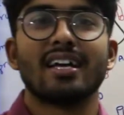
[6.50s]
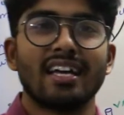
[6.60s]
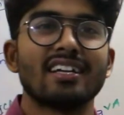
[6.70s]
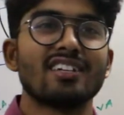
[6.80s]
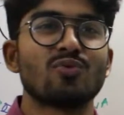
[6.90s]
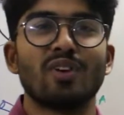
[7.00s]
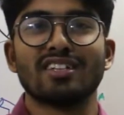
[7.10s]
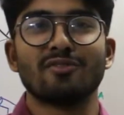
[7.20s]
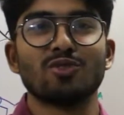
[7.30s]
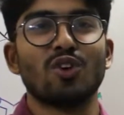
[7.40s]
হে গাইজ
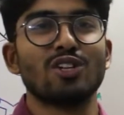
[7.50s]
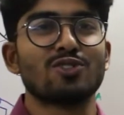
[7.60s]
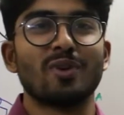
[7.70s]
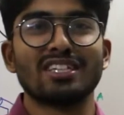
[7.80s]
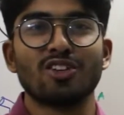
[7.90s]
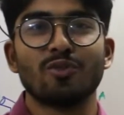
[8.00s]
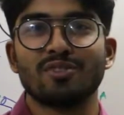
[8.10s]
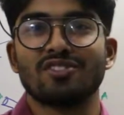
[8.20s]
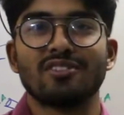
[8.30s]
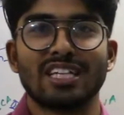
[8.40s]
ওয়েলকাম ইউ অল টু আ নিউ
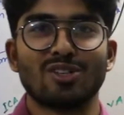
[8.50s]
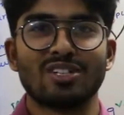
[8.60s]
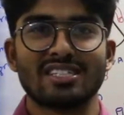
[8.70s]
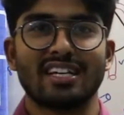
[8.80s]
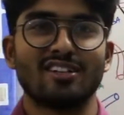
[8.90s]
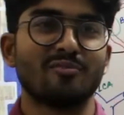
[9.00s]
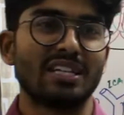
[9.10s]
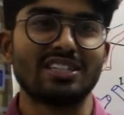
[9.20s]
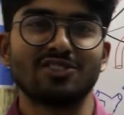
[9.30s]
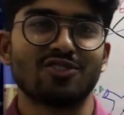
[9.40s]
এপিসোড ইন আওয়ার চ্যানেল
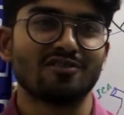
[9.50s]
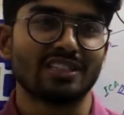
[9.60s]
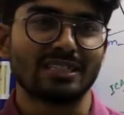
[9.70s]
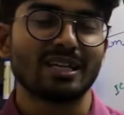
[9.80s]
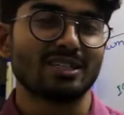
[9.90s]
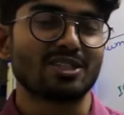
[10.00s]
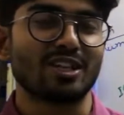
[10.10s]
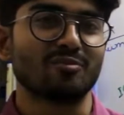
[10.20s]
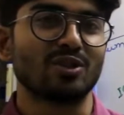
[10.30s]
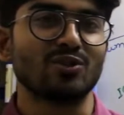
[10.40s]
মেডিটেটর ভিডিও আজকে
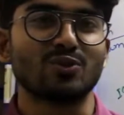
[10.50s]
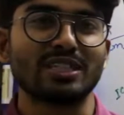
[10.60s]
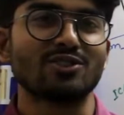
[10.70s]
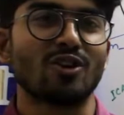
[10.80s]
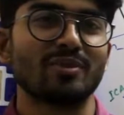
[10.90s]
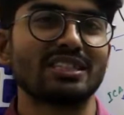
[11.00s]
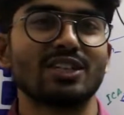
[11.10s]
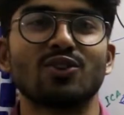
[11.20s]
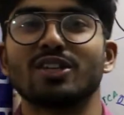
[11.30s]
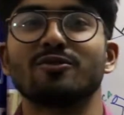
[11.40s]
আমরা নতুন একটি টপিক
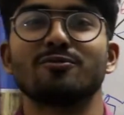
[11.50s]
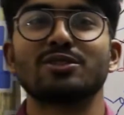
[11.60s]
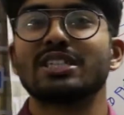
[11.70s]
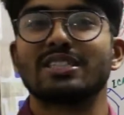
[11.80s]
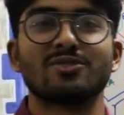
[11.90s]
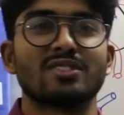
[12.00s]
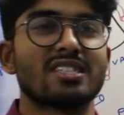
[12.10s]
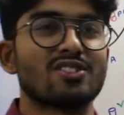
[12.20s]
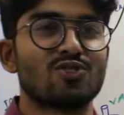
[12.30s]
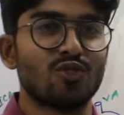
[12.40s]
নিয়ে কথা বলবো সেটি হচ্ছে
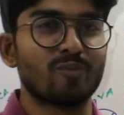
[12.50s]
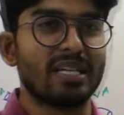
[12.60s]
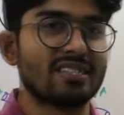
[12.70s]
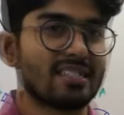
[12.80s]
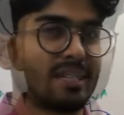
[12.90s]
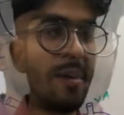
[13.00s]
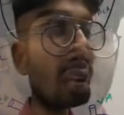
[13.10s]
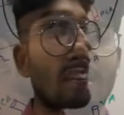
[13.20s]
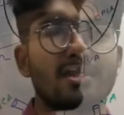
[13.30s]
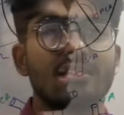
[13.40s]
স্ট্রোক মেডিসিন
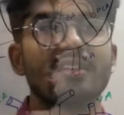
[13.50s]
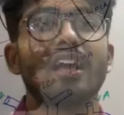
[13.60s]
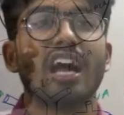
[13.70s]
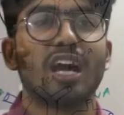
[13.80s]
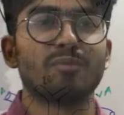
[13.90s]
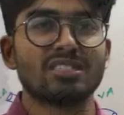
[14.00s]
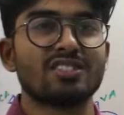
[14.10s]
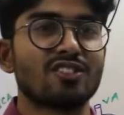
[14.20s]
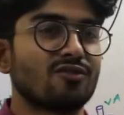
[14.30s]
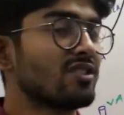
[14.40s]
আমরা
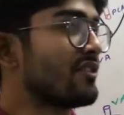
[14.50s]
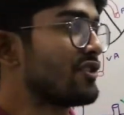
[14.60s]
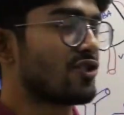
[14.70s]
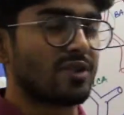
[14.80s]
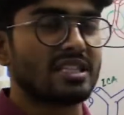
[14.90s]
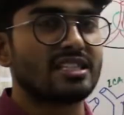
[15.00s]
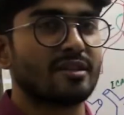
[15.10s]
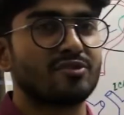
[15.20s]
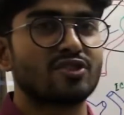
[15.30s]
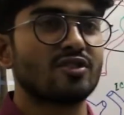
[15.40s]
চেষ্টা করবো ডেভিডসনের যে
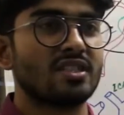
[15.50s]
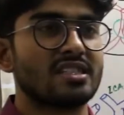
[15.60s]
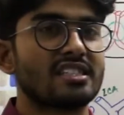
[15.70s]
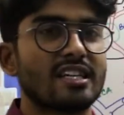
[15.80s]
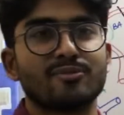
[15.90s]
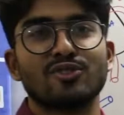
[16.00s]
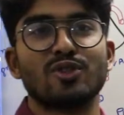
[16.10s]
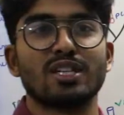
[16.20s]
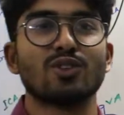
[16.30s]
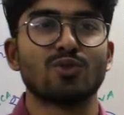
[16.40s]
চ্যাপ্টারগুলো আছে সেই
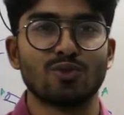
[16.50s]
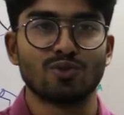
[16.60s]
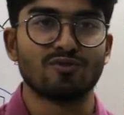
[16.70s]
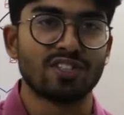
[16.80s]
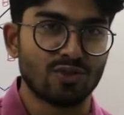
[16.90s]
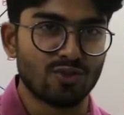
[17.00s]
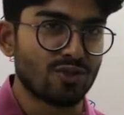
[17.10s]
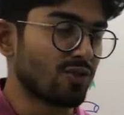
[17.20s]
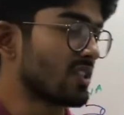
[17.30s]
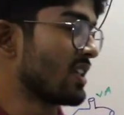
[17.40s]
চ্যাপ্টারগুলো নিয়ে নতুন নতুন ভিডিও
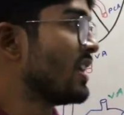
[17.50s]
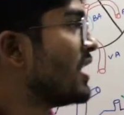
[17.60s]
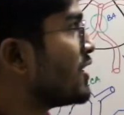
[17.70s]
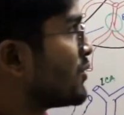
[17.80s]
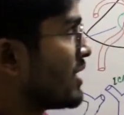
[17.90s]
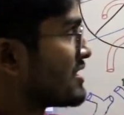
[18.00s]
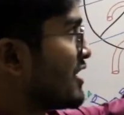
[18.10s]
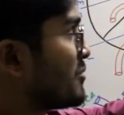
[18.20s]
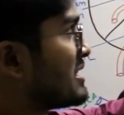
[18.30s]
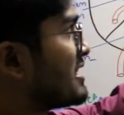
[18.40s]
তৈরি করতে তো আজকে
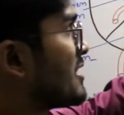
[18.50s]
আমরা যেই